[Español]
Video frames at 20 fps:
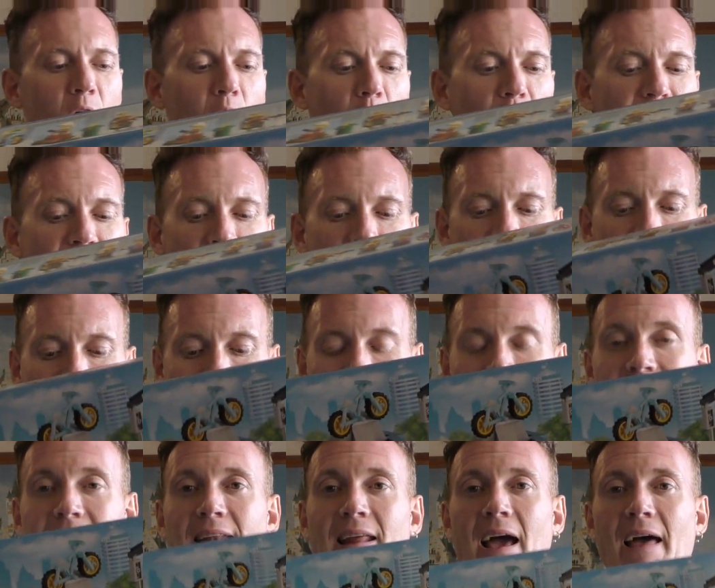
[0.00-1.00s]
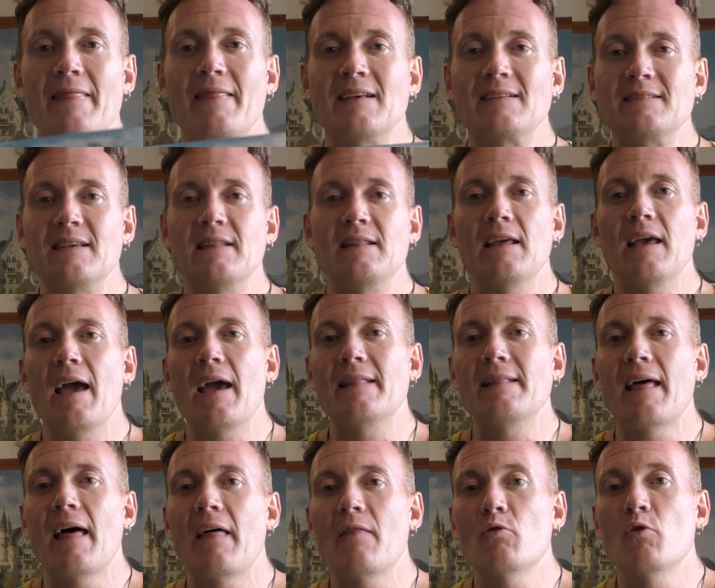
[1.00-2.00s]
O sea, esta línea de City
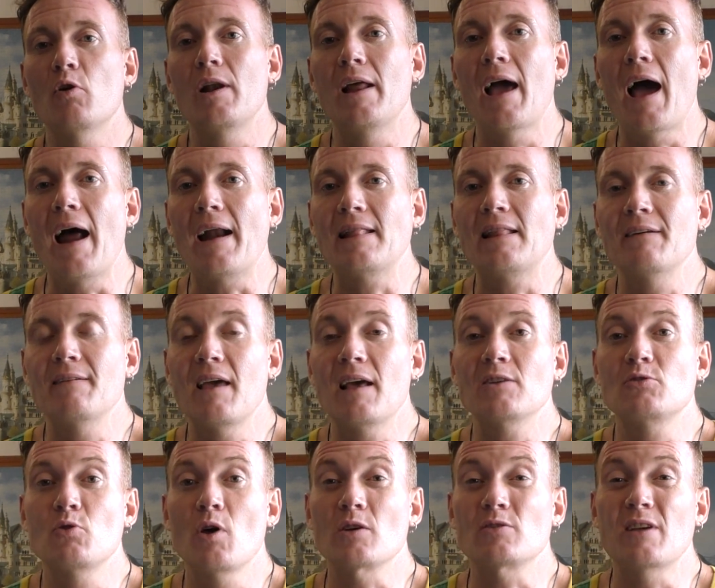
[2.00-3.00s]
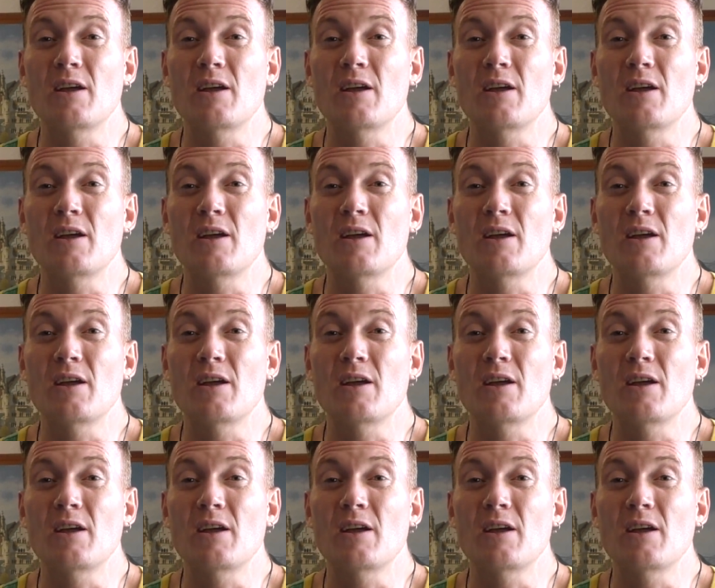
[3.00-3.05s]
está dándole harta vida a la ciudad.